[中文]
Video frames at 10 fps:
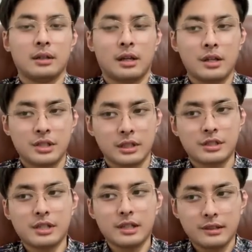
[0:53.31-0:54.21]
而且呢
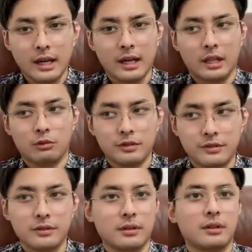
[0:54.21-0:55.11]
现在很多
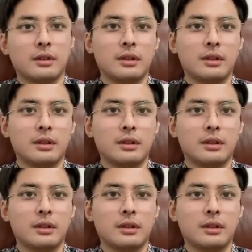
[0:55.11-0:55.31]
事